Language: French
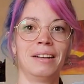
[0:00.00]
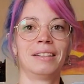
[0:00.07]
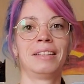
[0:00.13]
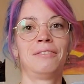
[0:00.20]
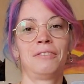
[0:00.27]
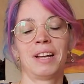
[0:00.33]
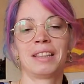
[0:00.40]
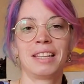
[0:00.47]
de
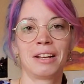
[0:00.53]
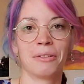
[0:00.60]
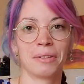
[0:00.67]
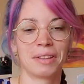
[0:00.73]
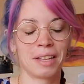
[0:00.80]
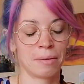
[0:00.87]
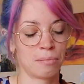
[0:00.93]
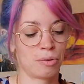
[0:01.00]
faire
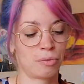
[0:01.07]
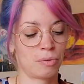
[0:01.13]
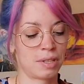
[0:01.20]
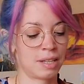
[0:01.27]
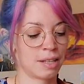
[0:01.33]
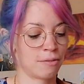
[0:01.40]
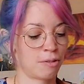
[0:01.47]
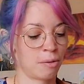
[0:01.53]
décanter un peu toutes
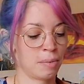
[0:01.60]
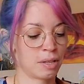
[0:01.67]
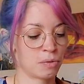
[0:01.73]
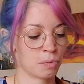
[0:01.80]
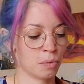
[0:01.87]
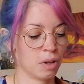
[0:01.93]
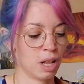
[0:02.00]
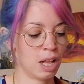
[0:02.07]
ces
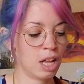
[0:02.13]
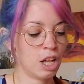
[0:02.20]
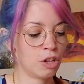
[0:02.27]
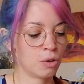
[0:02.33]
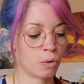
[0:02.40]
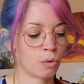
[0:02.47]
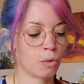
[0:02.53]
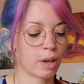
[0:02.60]
informations.
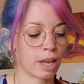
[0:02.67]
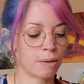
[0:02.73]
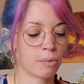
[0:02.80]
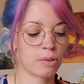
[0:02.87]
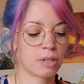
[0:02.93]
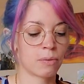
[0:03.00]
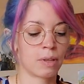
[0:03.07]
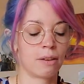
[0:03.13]
Donc concrètement,
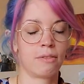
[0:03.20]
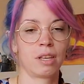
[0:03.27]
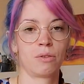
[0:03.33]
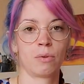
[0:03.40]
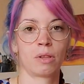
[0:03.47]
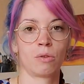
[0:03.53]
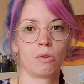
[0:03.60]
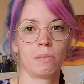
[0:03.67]
si on a vécu
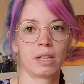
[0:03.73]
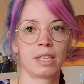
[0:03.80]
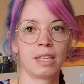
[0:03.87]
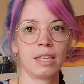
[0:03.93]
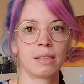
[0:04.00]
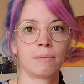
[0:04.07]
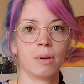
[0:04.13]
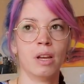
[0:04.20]
un
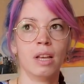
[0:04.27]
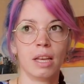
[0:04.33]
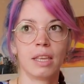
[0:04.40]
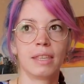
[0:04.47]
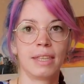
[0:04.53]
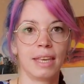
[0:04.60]
traumatisme, il